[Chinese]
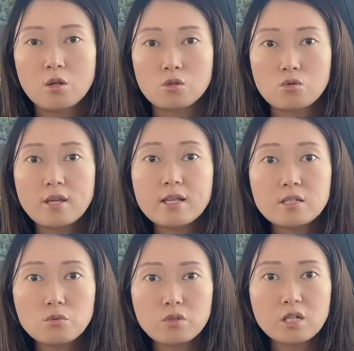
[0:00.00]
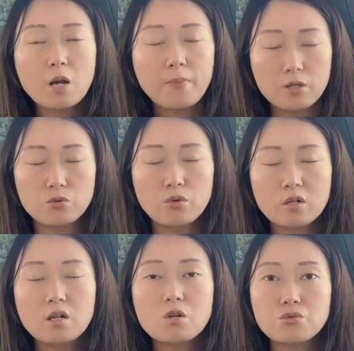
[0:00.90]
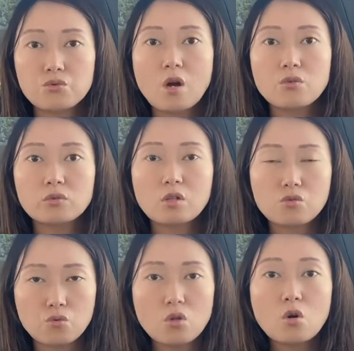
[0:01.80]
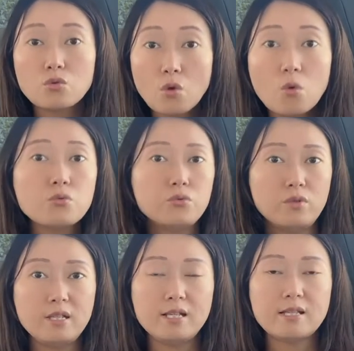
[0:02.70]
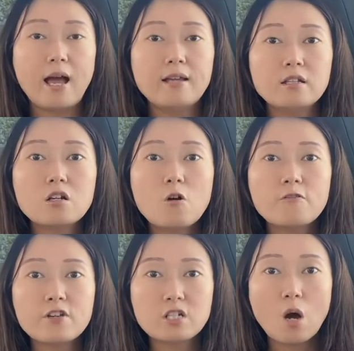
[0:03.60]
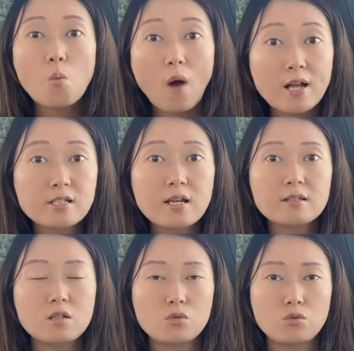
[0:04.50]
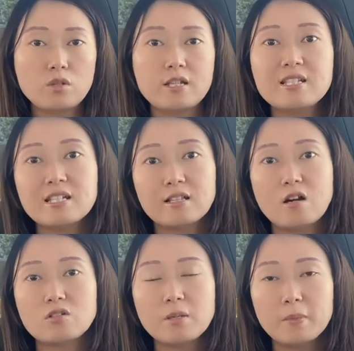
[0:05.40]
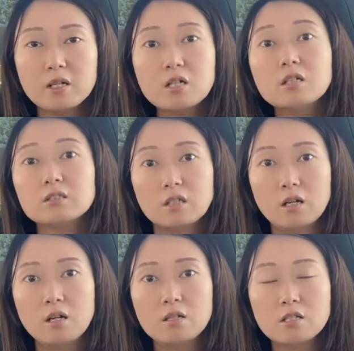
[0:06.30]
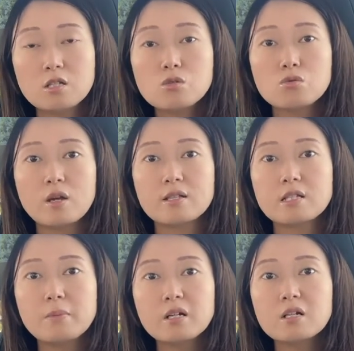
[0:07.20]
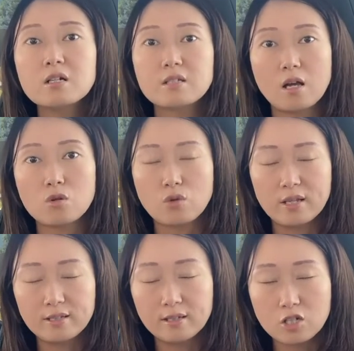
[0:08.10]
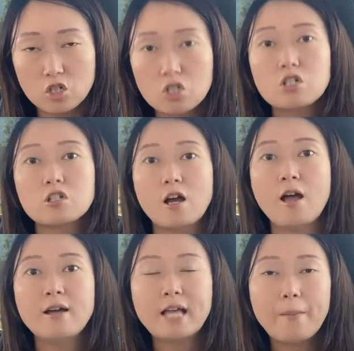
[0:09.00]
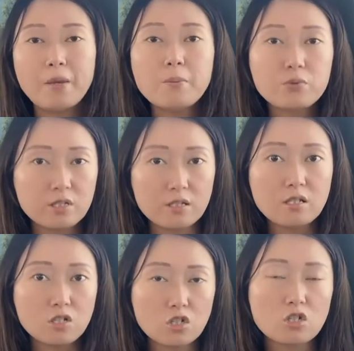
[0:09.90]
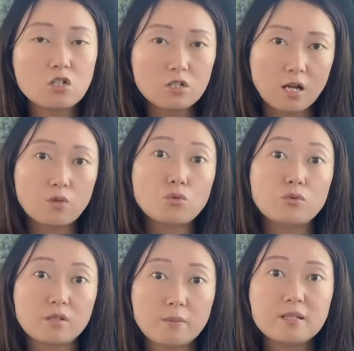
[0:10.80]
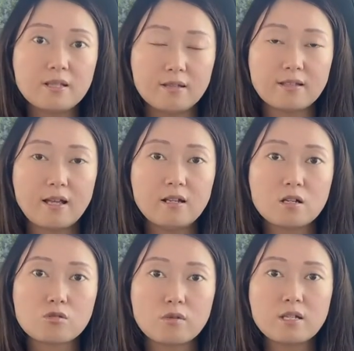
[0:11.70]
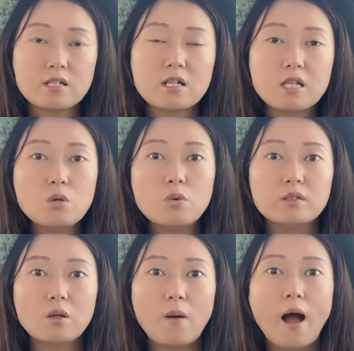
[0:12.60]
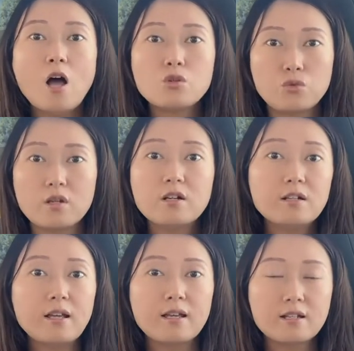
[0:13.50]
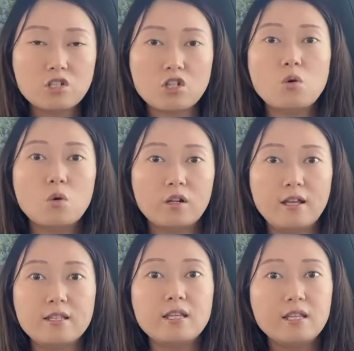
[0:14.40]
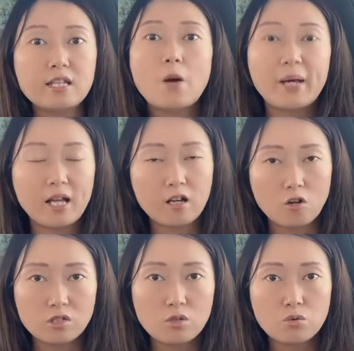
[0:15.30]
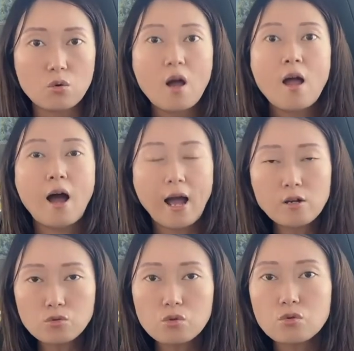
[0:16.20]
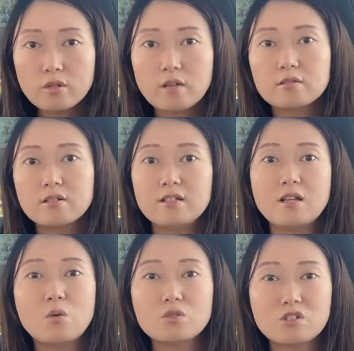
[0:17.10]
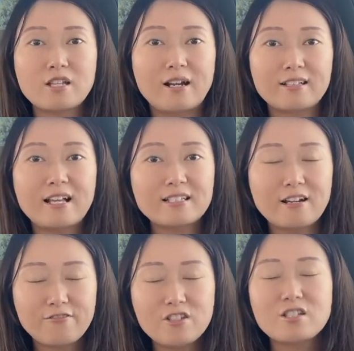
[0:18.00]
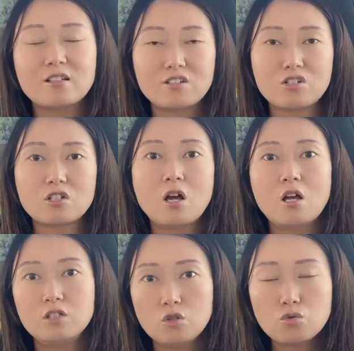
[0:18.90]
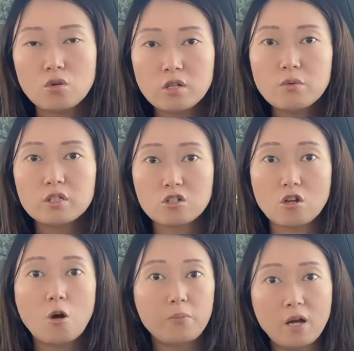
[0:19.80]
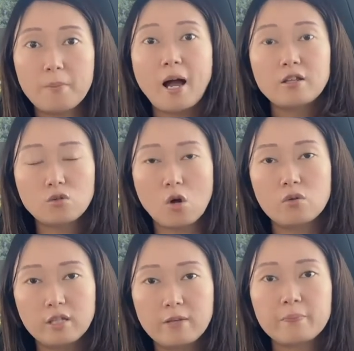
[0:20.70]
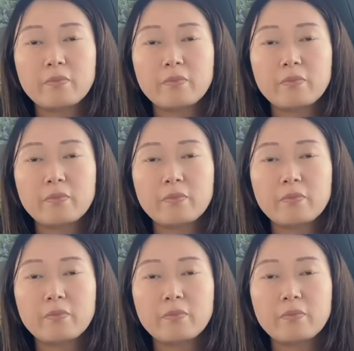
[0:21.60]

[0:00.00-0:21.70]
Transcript: 钻研进去这个本学科需要用的所有用语，你才能够非常完善的去理解到这门课的。精髓这门课想要传递的知识，它并不仅仅是日常用语这么简单了。所以这个英文的话，学科类跟生活类，你一定要把它搞清楚。还有最重要的一点，我就想跟大家分享的是，你说英文的时候不要怕有口音，